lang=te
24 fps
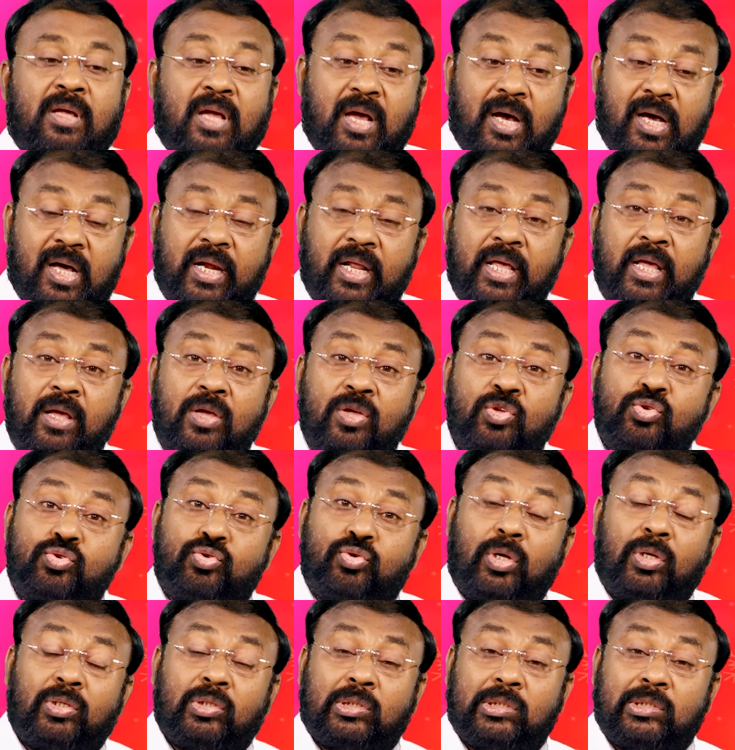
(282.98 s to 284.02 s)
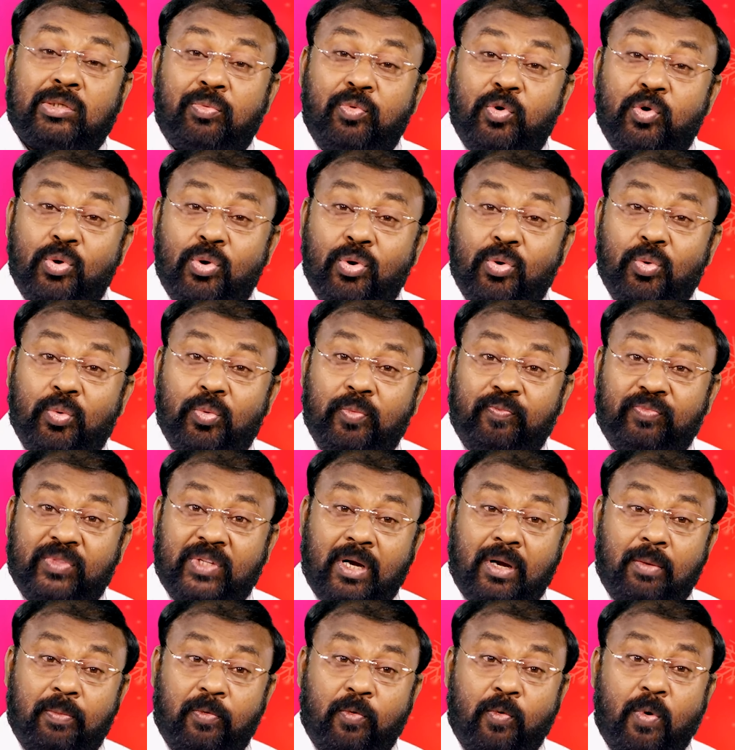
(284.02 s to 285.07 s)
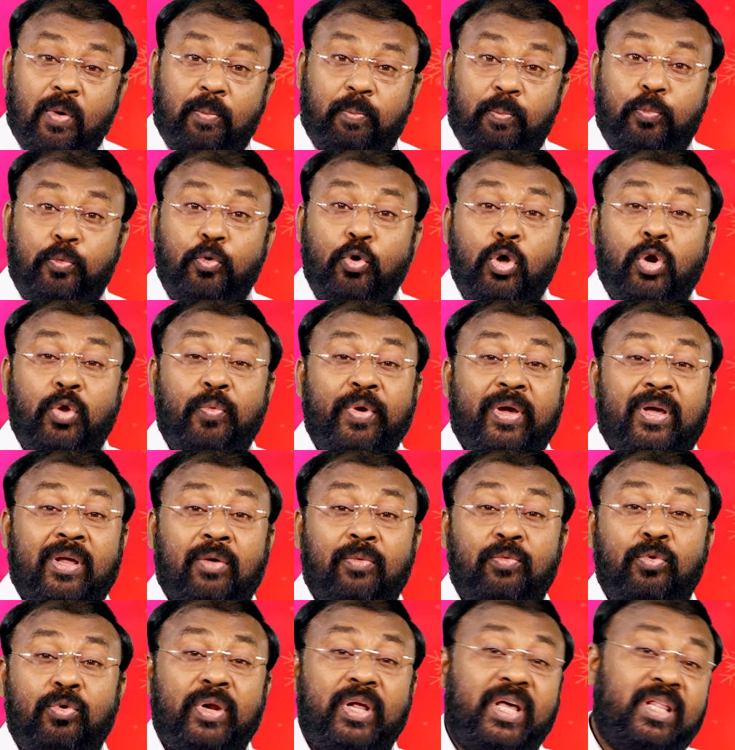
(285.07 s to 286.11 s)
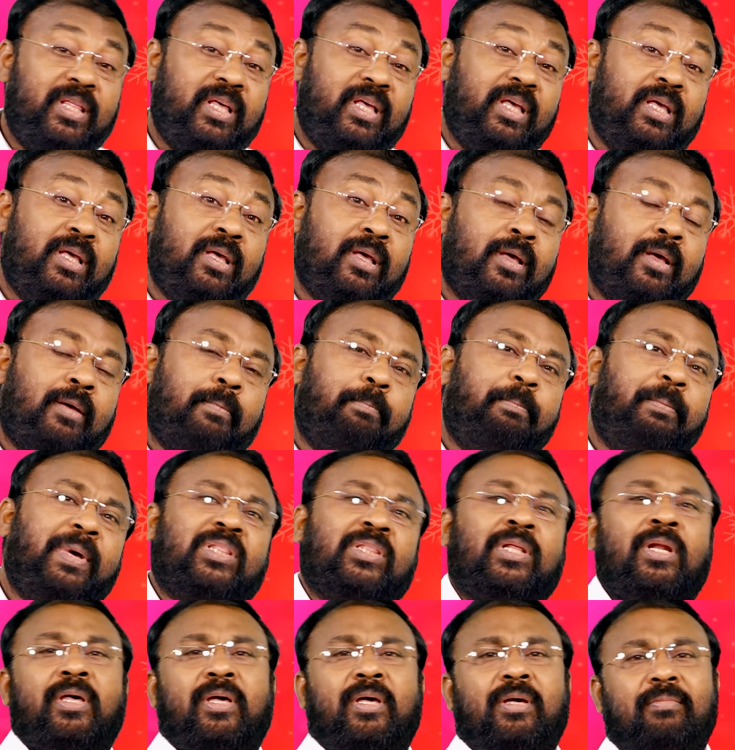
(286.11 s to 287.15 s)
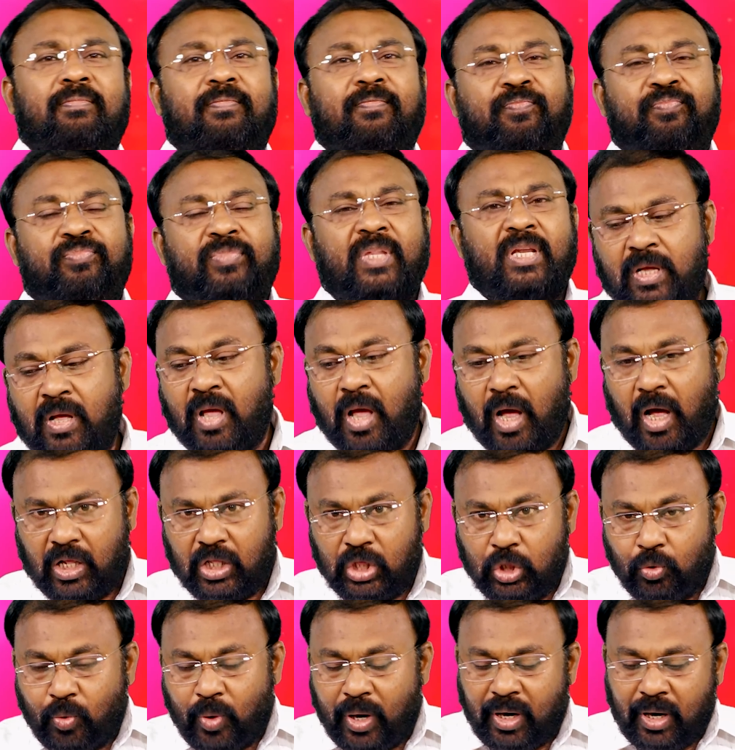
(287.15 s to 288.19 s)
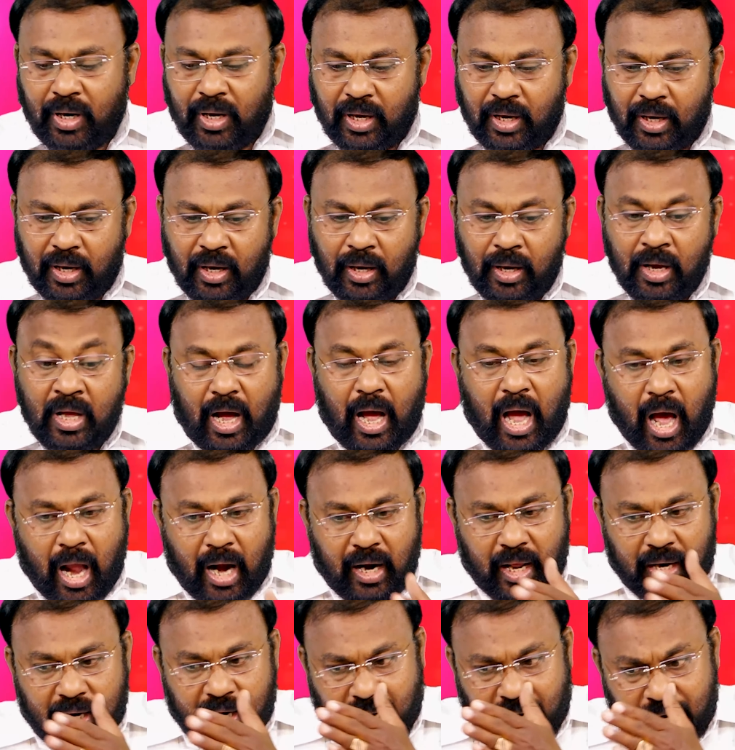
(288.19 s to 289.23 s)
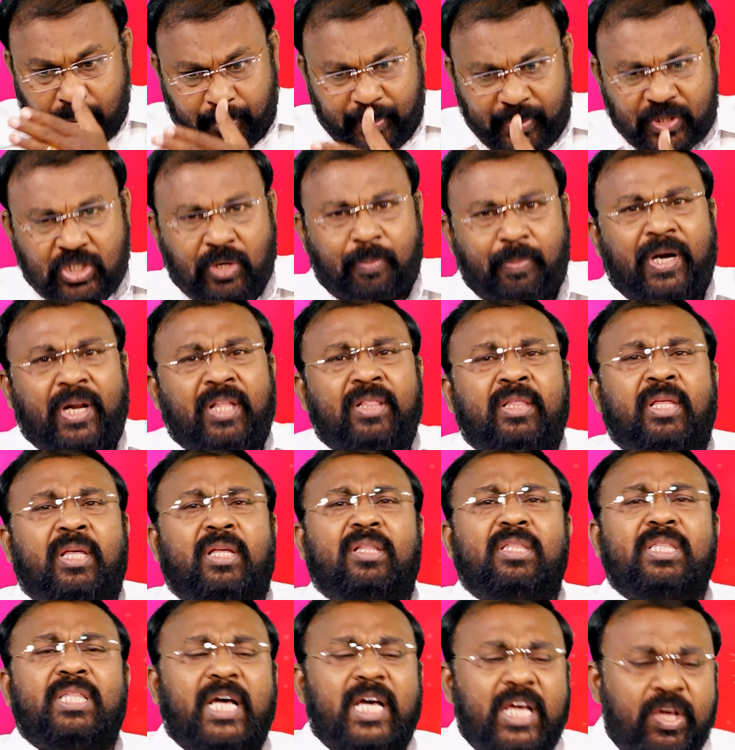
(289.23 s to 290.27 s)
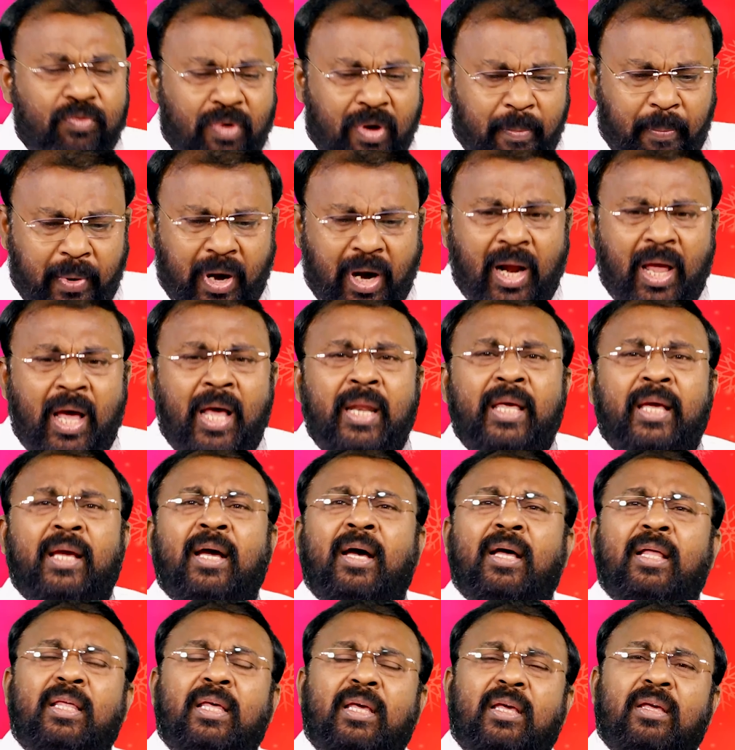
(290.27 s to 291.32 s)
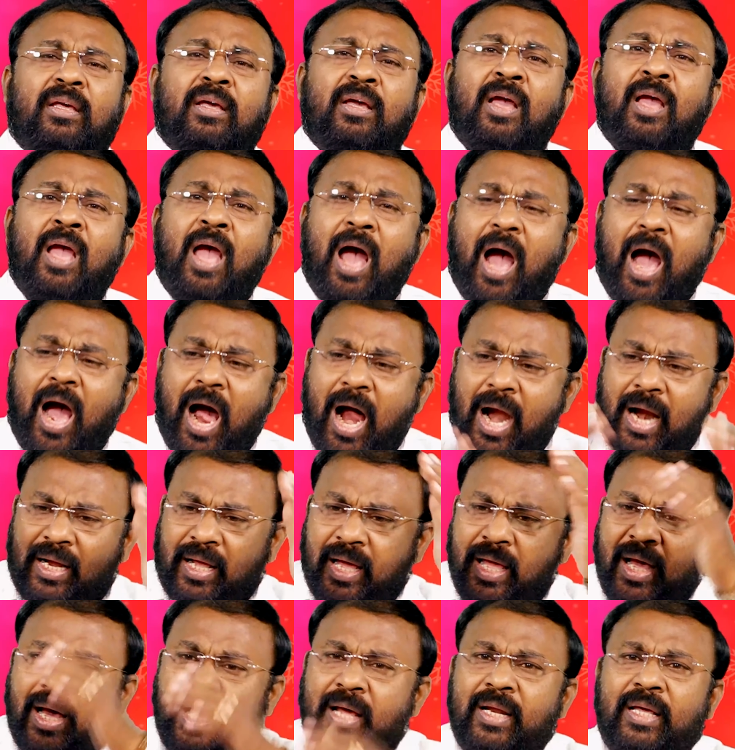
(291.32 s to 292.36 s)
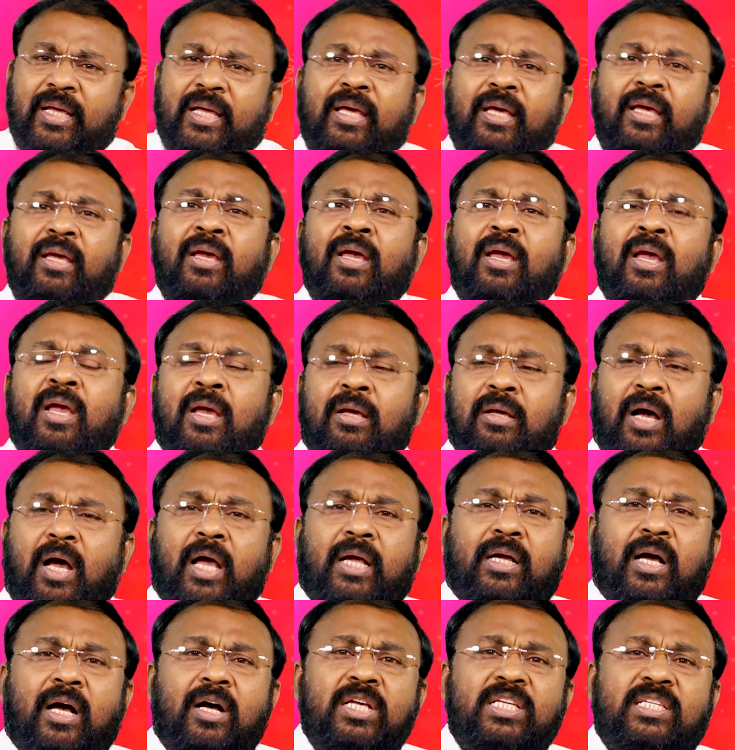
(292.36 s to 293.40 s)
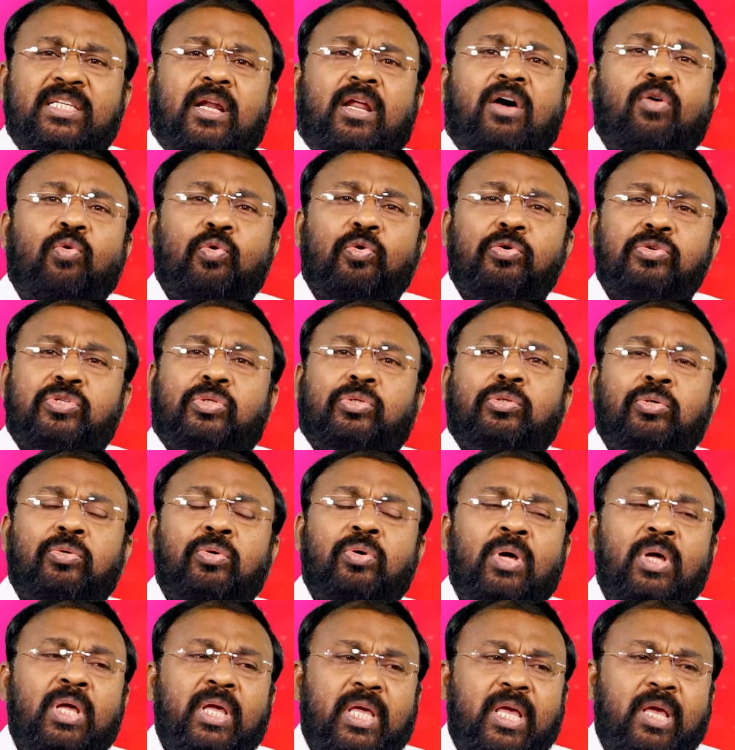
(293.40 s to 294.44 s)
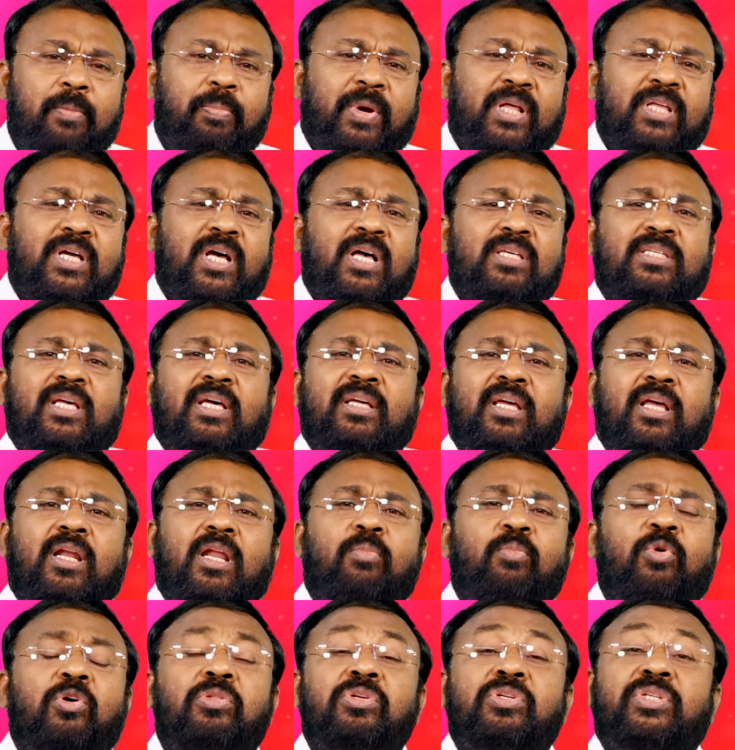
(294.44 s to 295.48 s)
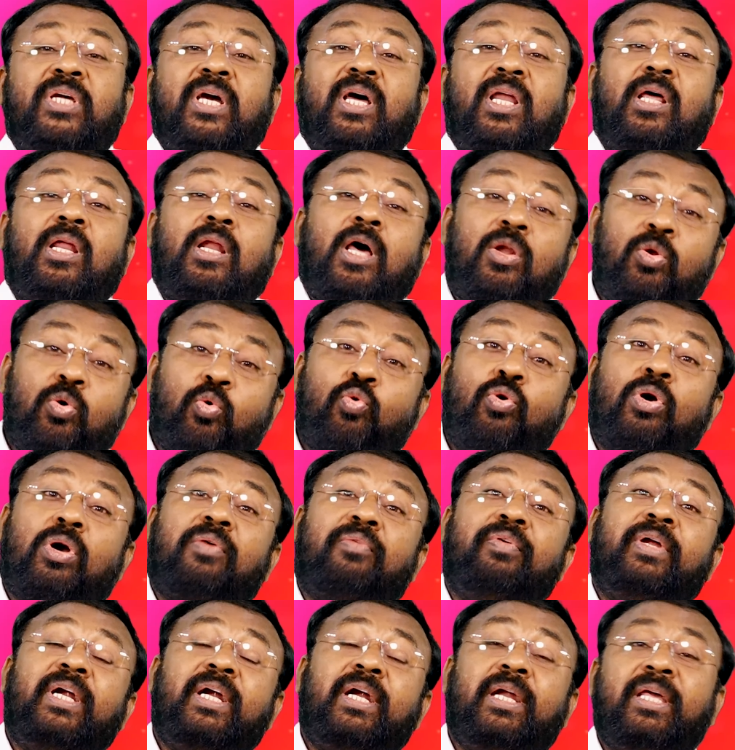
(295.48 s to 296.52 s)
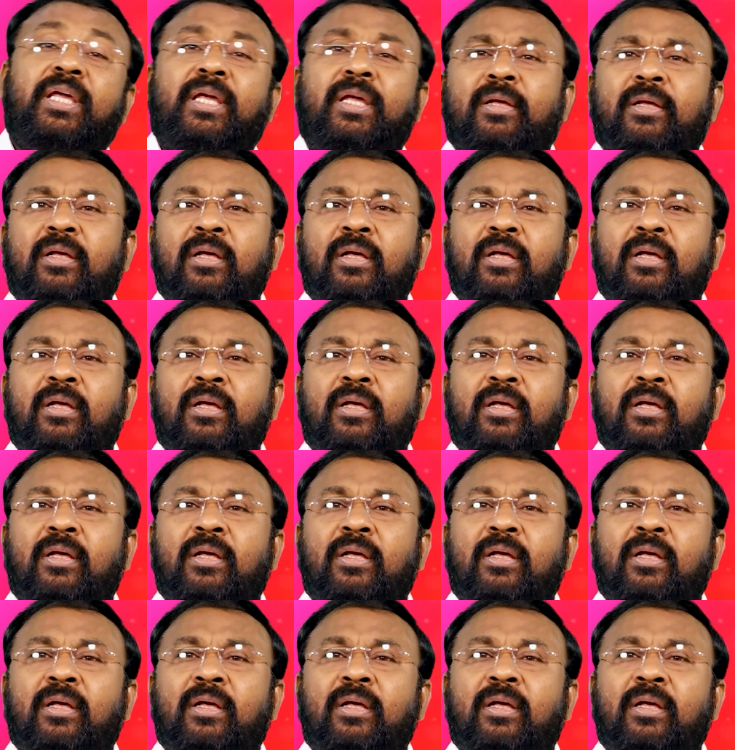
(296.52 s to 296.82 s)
కానీ సొంత ఊరు తన పూర్వీకుల ఊరేది బెత్తలేహం అందువలన అలా నడిపించబడింది దైవ ప్రణాళిక అది ఆ టయానికి కైసర్ అవుగుస్తూ ఈ ప్రజాసంఖ్య నమోదు చేయాలని అనుకోవటం ఏంటి